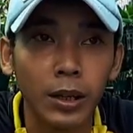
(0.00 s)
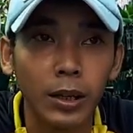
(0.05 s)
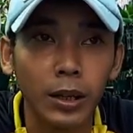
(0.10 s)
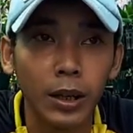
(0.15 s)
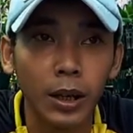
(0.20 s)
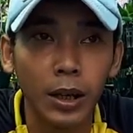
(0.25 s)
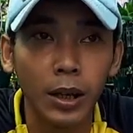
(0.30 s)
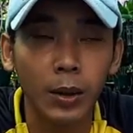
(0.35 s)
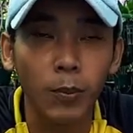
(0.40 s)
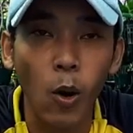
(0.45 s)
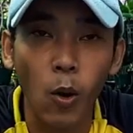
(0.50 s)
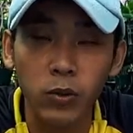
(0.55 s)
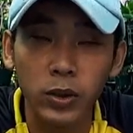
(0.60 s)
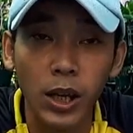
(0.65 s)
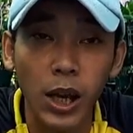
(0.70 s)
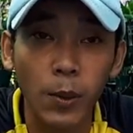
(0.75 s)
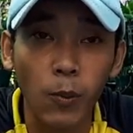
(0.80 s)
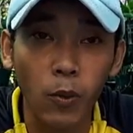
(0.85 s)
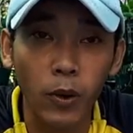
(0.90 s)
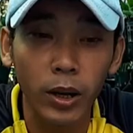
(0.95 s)
à,
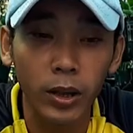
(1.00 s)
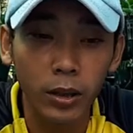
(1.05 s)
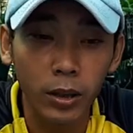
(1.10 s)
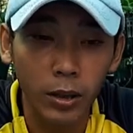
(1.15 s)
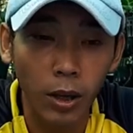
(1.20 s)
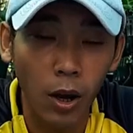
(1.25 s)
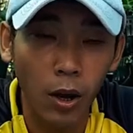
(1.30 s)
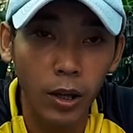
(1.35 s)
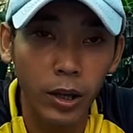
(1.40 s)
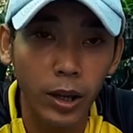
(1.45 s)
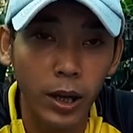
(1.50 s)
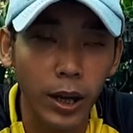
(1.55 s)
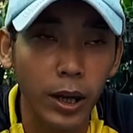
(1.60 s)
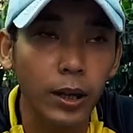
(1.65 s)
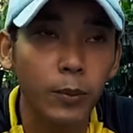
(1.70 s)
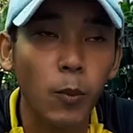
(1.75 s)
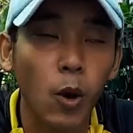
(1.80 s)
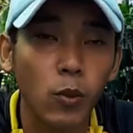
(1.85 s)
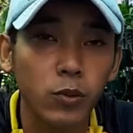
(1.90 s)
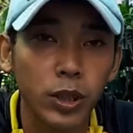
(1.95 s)
1C một lít nước thôi ha
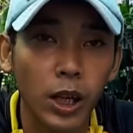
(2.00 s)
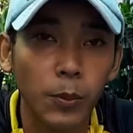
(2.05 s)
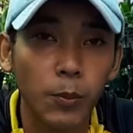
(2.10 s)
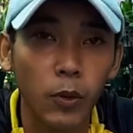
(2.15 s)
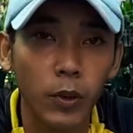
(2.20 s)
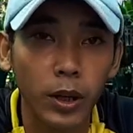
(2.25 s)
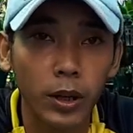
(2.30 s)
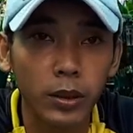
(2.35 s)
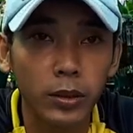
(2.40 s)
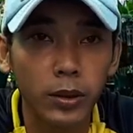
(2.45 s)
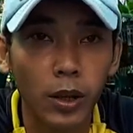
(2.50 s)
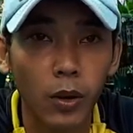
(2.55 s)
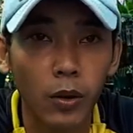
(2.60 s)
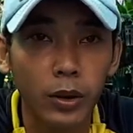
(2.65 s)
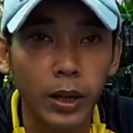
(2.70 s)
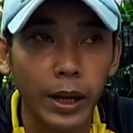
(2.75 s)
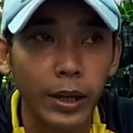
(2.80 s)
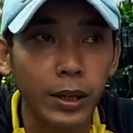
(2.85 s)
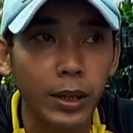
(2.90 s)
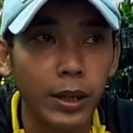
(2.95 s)
một c một lít nước thôi
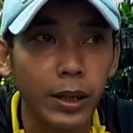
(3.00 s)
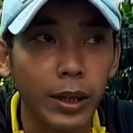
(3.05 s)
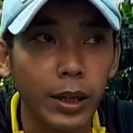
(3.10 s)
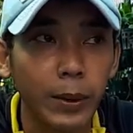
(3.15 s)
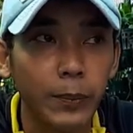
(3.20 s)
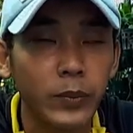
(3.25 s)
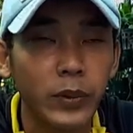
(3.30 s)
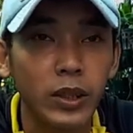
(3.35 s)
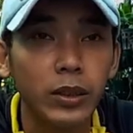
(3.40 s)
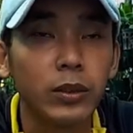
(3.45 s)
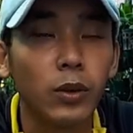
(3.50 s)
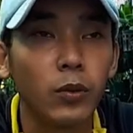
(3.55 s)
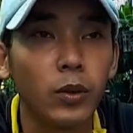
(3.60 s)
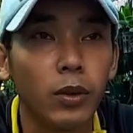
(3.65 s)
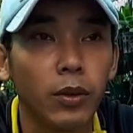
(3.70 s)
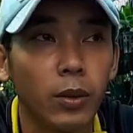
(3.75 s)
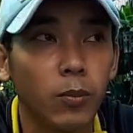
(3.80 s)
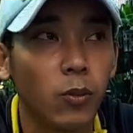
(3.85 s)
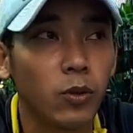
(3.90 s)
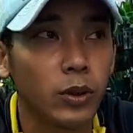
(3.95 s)
tại vì Lâm sử dụng liều
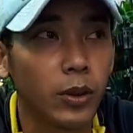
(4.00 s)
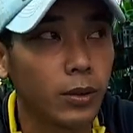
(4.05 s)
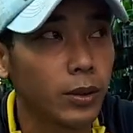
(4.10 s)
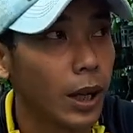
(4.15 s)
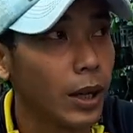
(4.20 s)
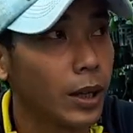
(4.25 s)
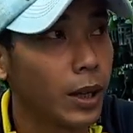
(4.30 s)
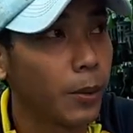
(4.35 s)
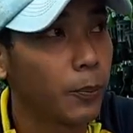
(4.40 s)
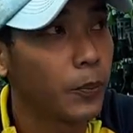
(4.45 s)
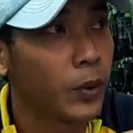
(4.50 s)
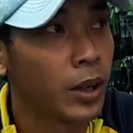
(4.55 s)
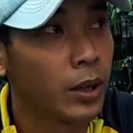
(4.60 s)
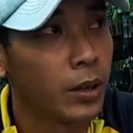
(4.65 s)
lượng một c tại vì Lâm